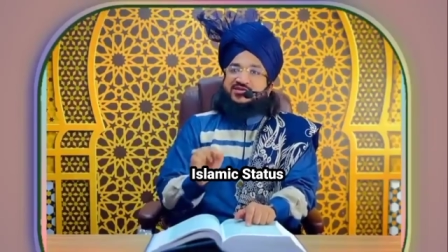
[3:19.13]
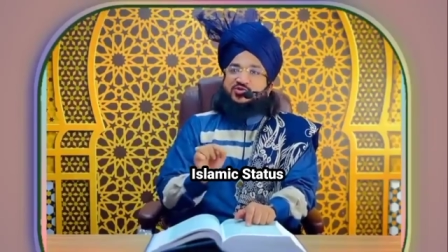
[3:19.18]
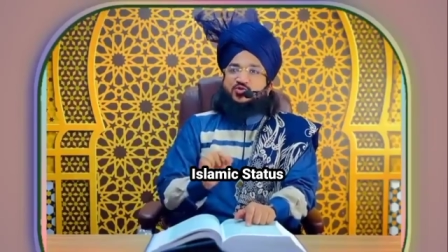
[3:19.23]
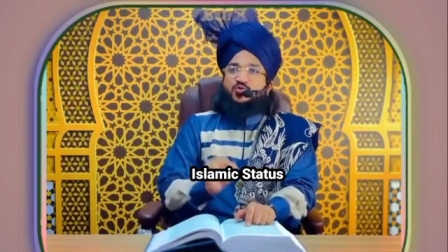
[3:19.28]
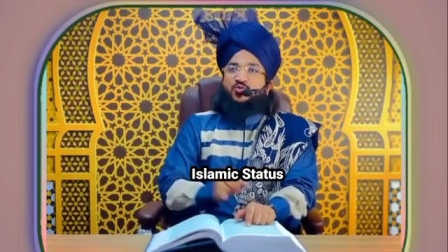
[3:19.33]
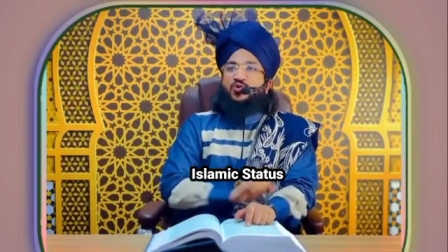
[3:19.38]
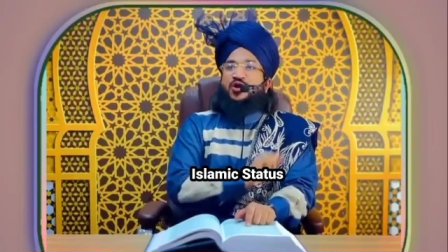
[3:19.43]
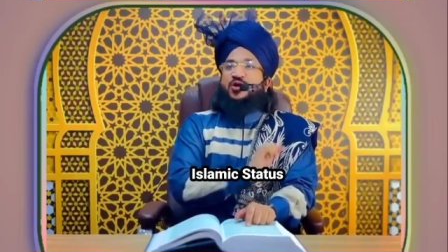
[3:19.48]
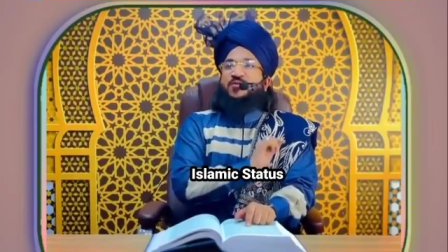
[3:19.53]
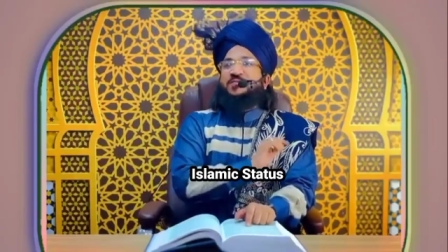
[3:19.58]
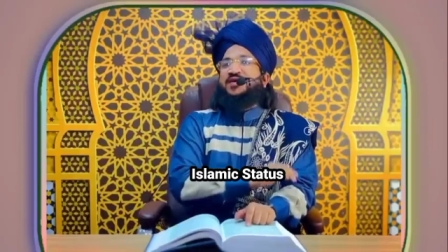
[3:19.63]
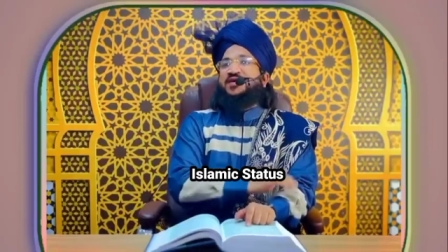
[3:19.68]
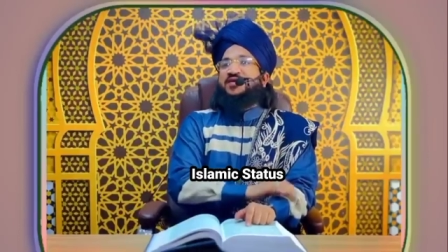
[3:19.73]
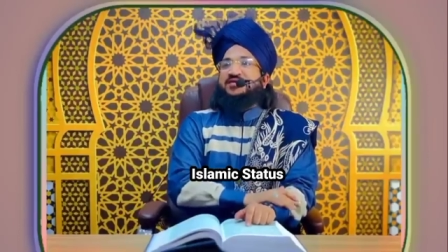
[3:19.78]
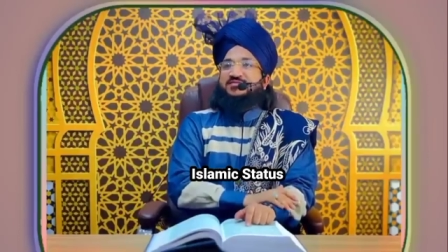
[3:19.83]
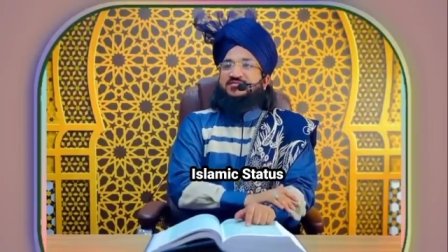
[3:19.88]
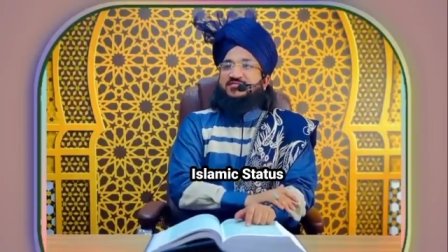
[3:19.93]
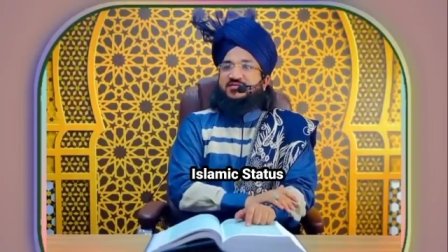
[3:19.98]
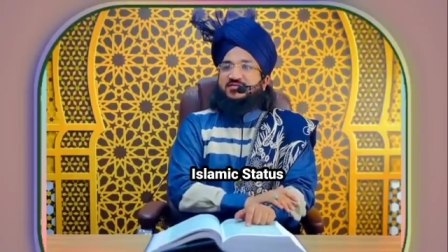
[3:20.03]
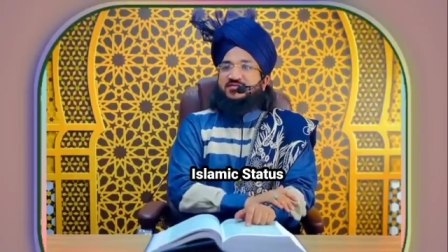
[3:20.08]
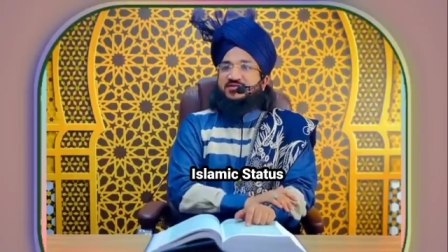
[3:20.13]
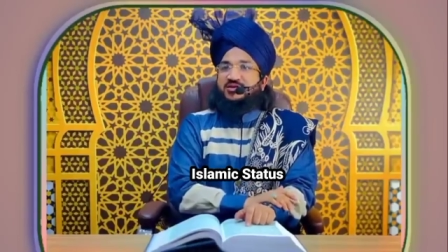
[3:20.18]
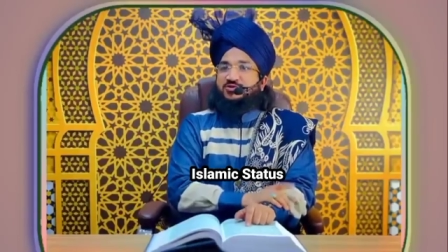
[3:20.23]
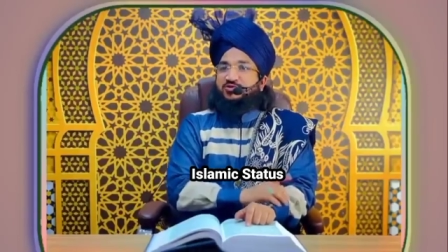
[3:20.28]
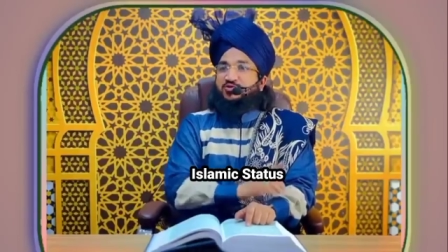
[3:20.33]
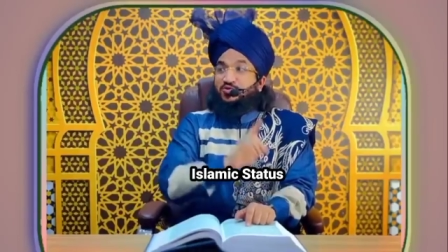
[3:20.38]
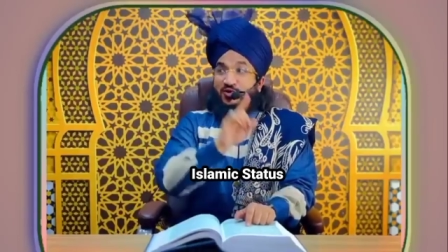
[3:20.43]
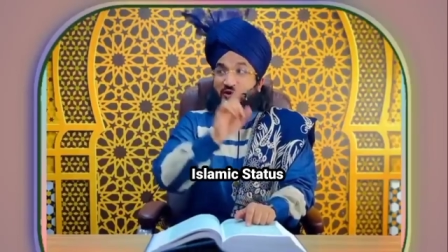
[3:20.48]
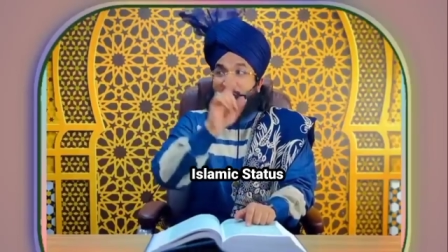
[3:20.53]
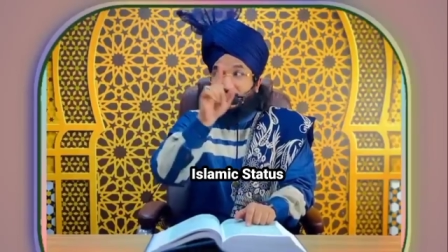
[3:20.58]
रसूल पर
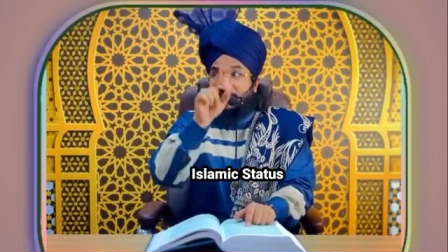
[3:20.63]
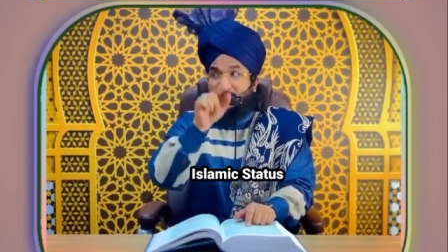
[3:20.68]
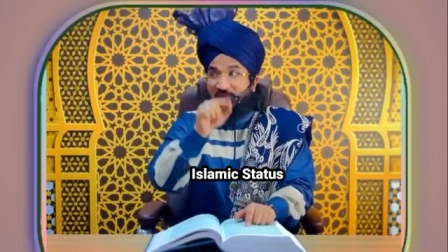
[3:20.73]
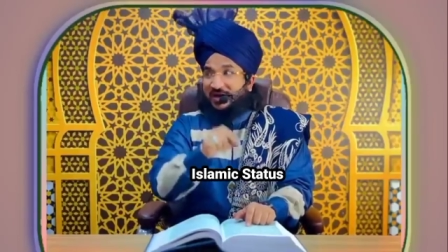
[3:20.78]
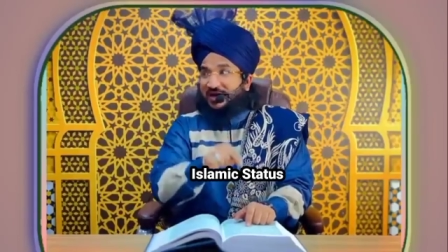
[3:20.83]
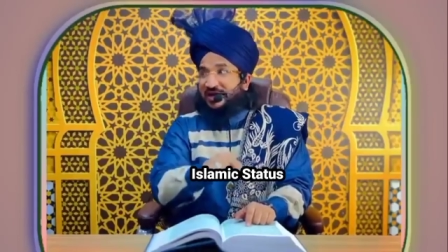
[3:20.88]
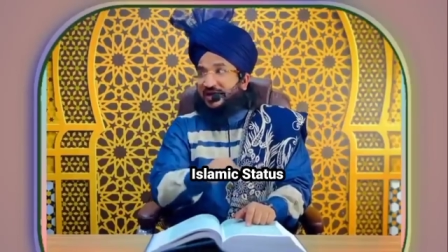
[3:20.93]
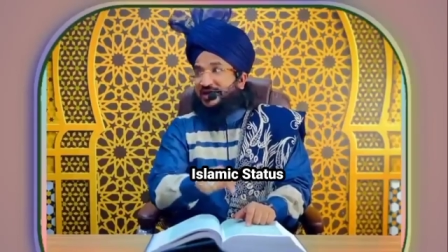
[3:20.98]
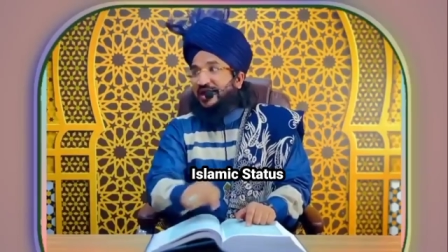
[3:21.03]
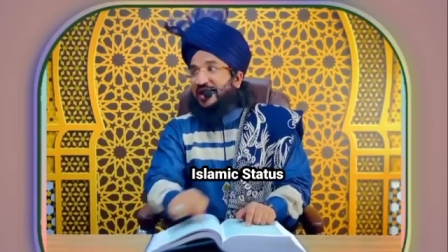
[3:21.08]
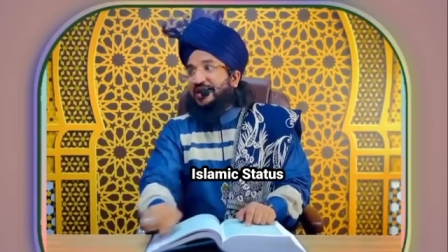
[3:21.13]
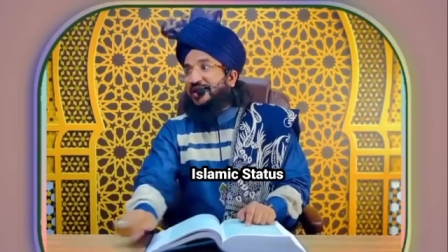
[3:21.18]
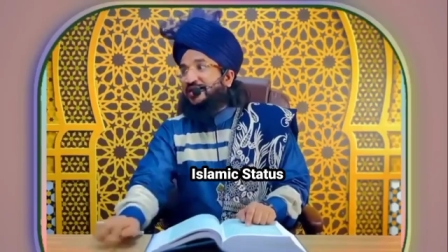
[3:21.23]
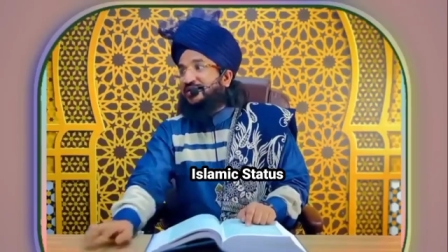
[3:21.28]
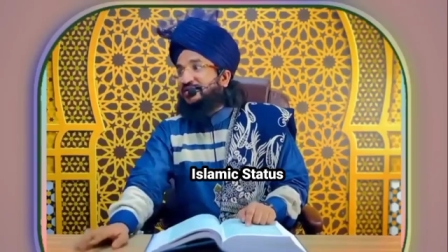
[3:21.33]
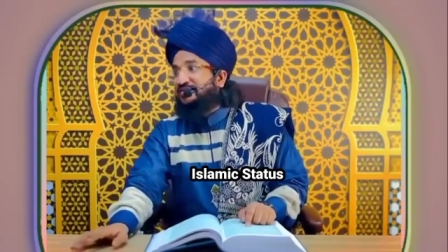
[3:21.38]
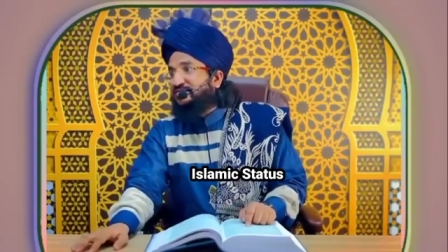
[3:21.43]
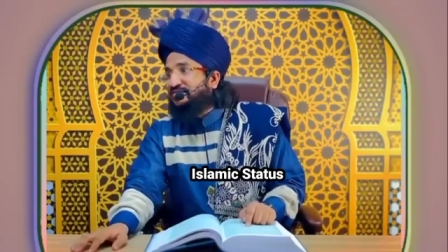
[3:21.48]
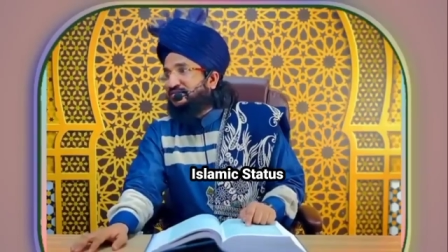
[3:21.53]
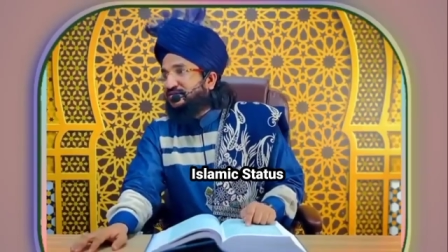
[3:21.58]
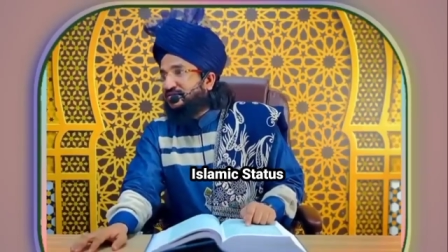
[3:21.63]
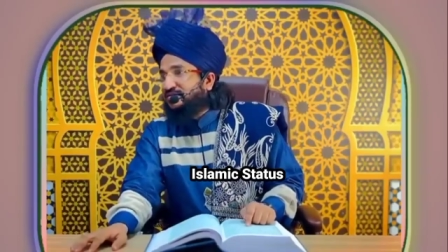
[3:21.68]
रसूलों पर नहीं आया